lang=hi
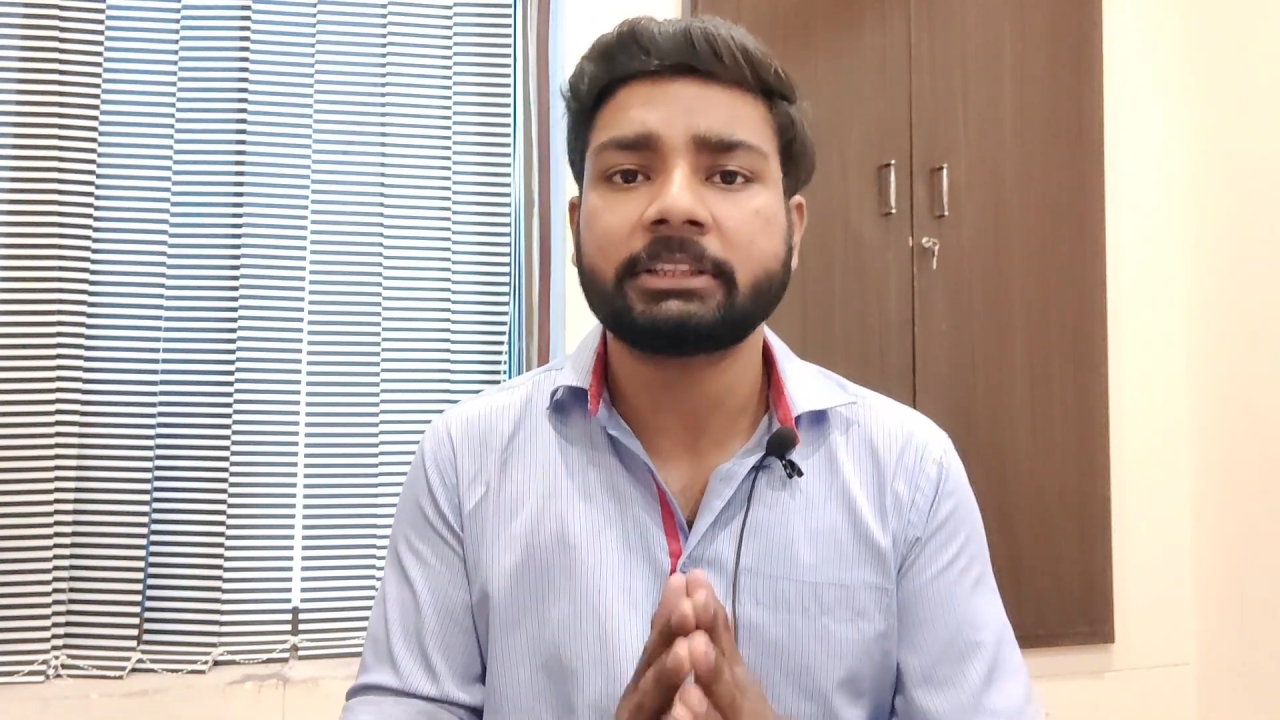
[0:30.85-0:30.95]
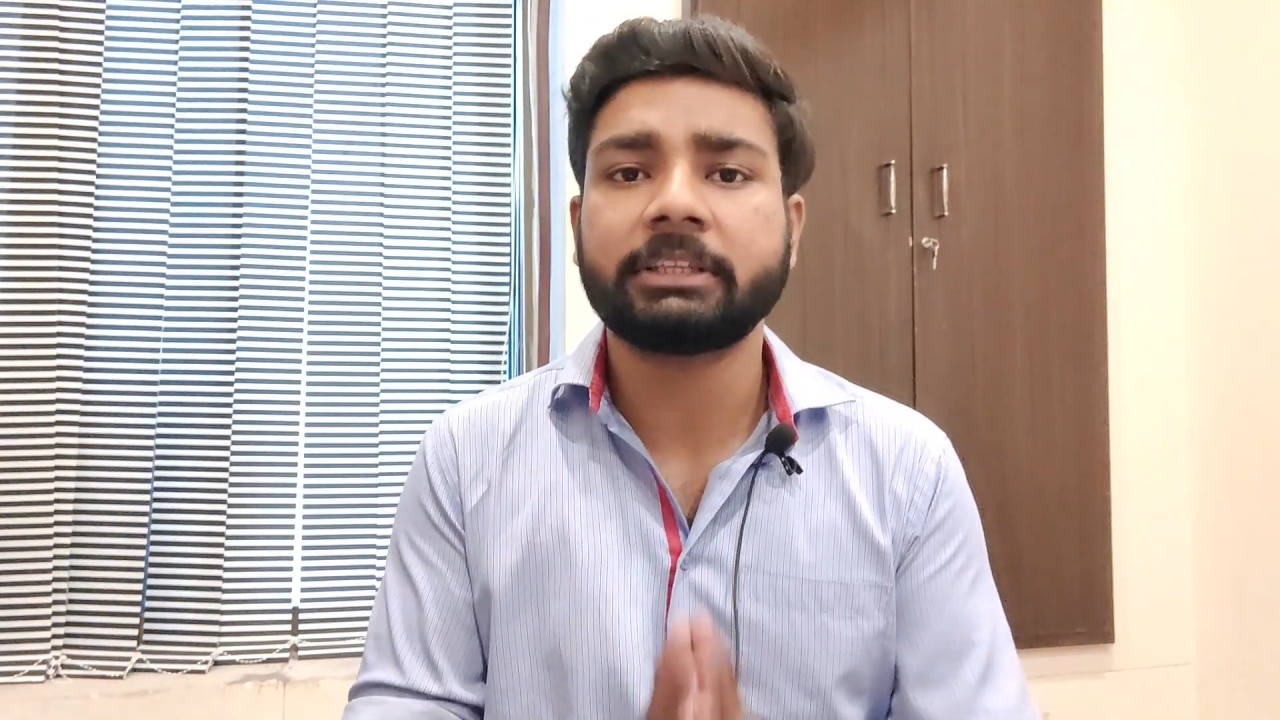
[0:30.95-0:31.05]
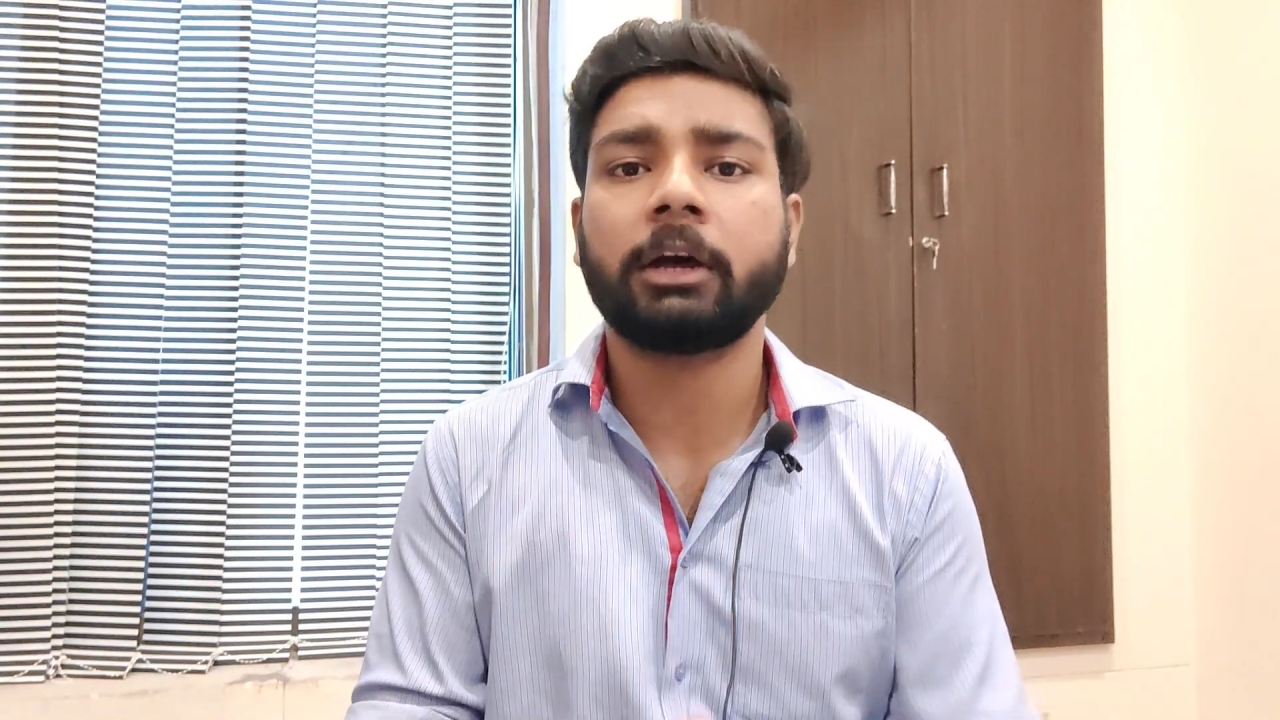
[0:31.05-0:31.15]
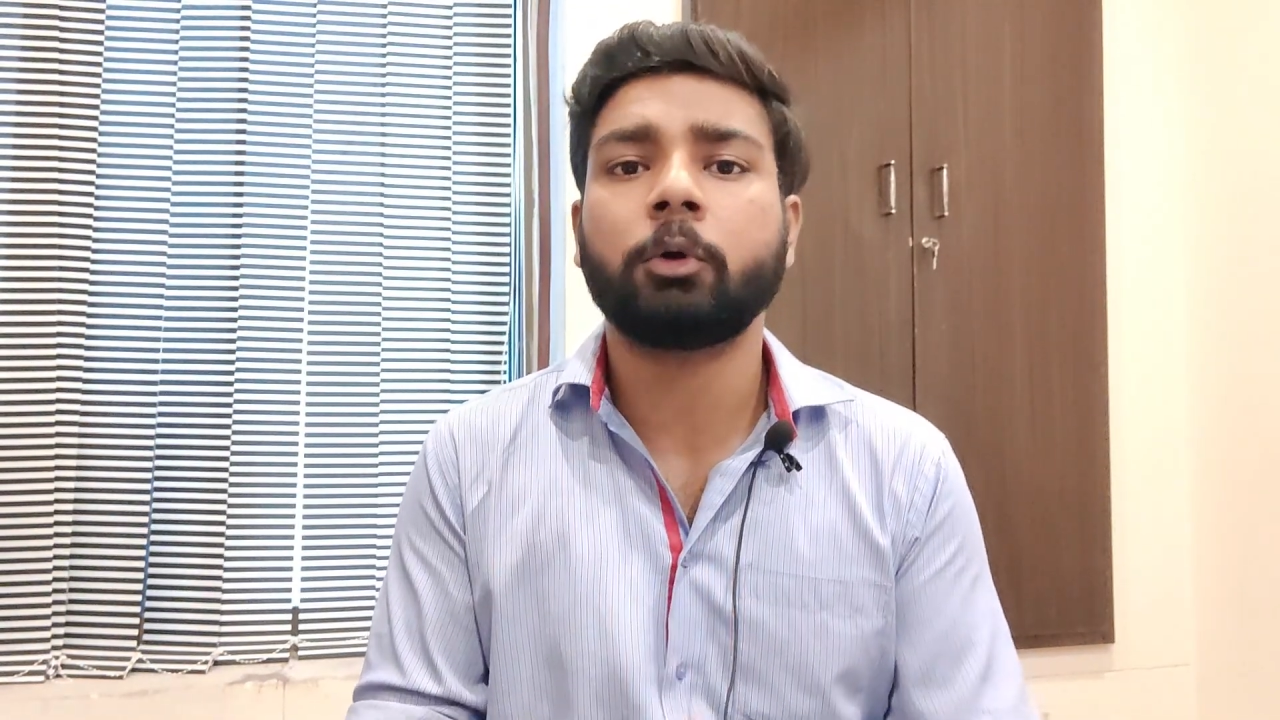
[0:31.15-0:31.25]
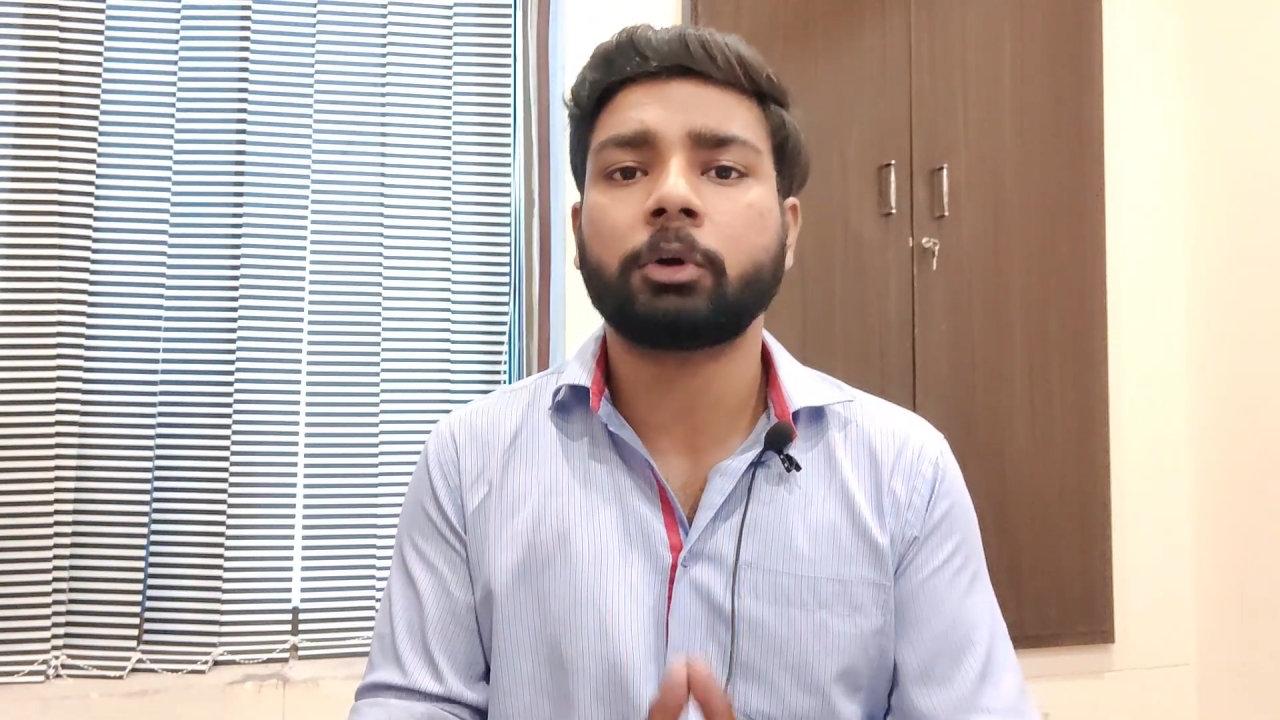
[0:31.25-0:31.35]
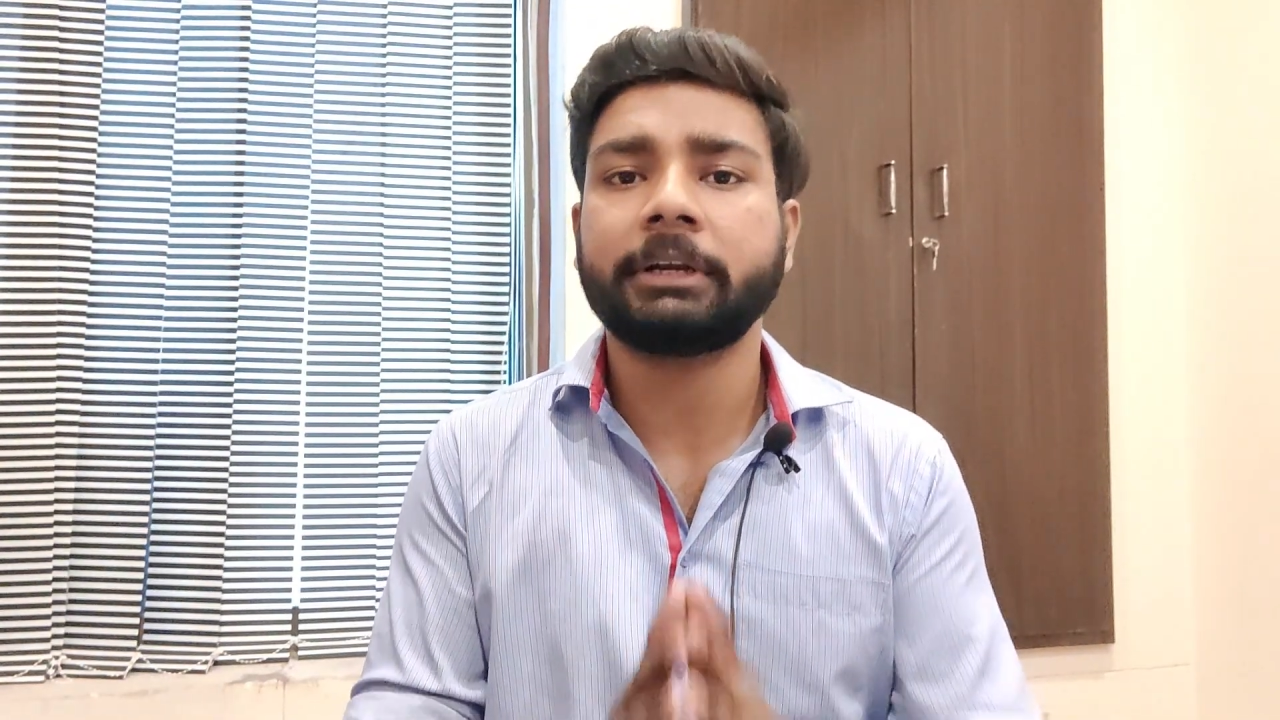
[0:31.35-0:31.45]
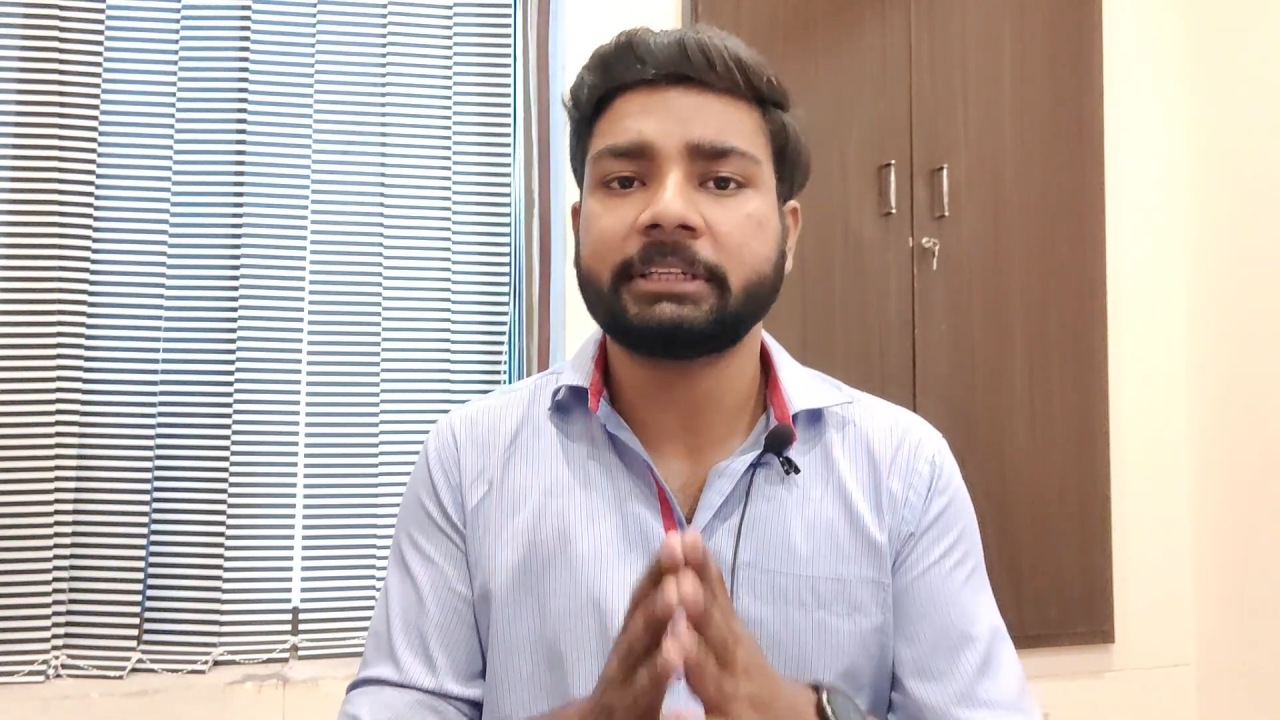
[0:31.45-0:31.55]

हथियारों